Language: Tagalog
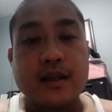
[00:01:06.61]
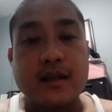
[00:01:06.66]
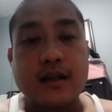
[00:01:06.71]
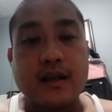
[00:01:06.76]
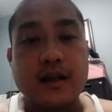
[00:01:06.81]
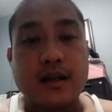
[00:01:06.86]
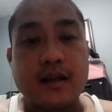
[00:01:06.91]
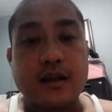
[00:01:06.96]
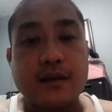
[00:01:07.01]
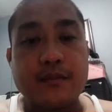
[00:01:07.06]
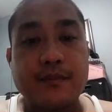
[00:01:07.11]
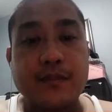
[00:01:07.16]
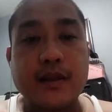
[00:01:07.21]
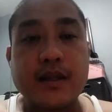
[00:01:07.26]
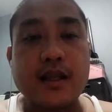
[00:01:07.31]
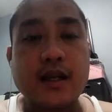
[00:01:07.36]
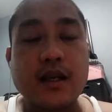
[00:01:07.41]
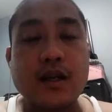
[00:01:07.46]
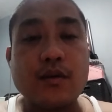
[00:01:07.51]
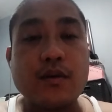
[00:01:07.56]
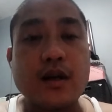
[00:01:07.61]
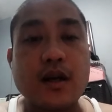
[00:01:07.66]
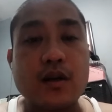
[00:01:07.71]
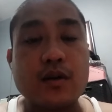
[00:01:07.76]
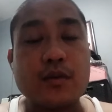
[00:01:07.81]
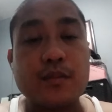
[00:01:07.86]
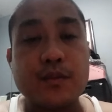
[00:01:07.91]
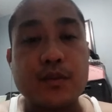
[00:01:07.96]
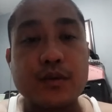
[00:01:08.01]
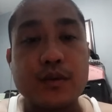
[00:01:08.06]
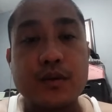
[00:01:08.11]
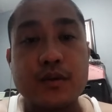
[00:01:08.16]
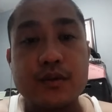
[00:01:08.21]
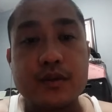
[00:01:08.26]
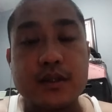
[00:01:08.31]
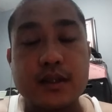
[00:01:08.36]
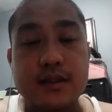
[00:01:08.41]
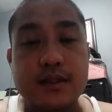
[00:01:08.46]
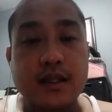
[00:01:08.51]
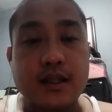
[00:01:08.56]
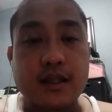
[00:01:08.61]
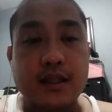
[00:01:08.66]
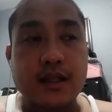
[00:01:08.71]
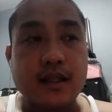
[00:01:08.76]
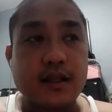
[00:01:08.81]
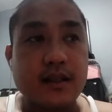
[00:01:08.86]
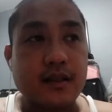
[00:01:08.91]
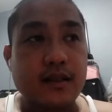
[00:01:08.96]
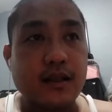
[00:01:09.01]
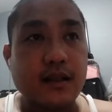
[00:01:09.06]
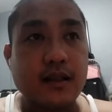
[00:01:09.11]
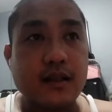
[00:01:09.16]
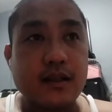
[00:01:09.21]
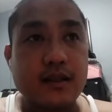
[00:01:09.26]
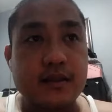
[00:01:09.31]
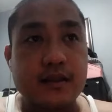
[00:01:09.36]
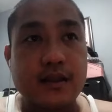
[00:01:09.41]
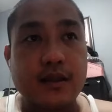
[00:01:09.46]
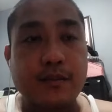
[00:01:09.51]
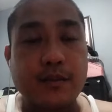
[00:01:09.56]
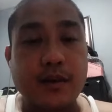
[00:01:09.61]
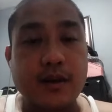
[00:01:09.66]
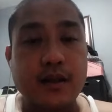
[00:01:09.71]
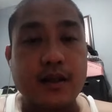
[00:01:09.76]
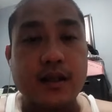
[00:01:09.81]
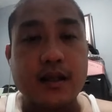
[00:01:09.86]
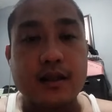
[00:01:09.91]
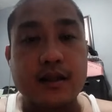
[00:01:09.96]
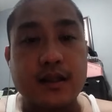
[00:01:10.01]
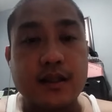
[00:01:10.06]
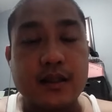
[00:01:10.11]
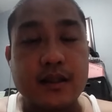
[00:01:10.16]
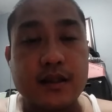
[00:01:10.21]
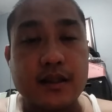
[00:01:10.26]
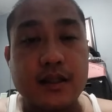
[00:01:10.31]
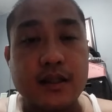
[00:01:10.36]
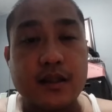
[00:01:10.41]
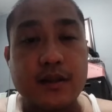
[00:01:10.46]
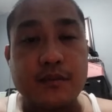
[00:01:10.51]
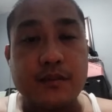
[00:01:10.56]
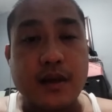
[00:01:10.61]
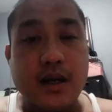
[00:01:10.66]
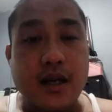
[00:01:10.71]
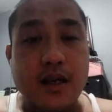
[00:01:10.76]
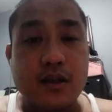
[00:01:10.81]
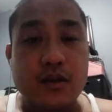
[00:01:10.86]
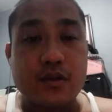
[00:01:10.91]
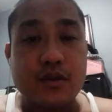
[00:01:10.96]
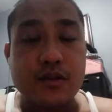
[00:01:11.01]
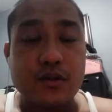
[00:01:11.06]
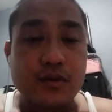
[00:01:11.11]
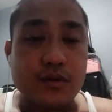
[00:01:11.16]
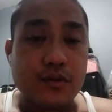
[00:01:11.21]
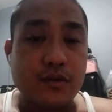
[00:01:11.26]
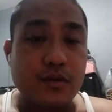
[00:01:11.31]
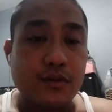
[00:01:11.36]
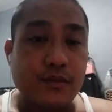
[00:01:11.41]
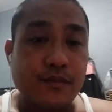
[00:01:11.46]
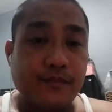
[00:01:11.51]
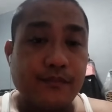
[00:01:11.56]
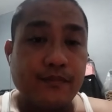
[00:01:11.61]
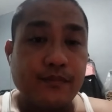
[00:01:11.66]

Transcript: uh, pinagawa ko po yung sasakyan sapagkat hindi maayos yung